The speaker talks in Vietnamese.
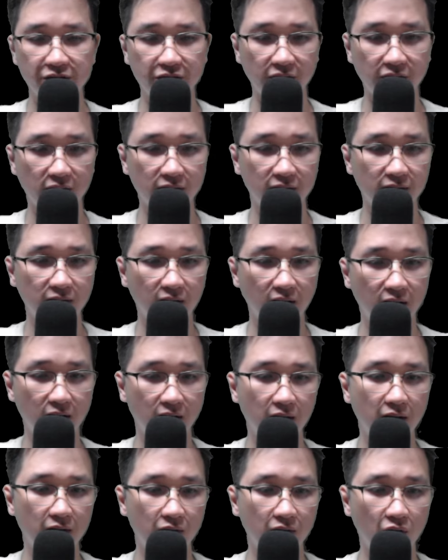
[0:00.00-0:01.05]
trường.
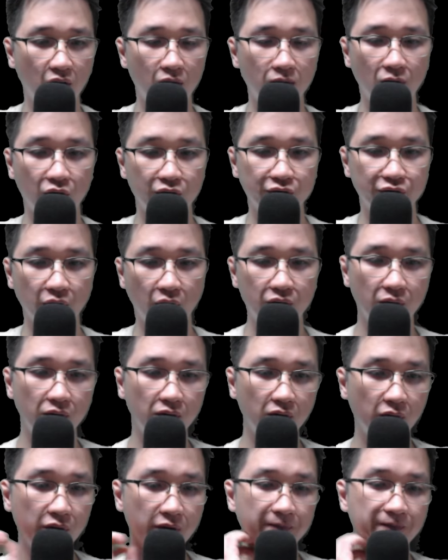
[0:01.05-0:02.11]
Cùng một chỗ rút
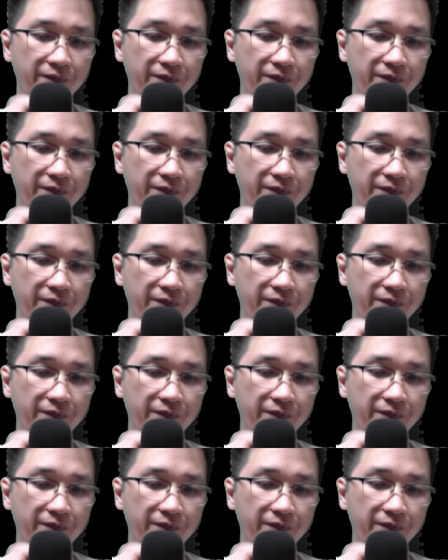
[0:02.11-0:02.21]
lui.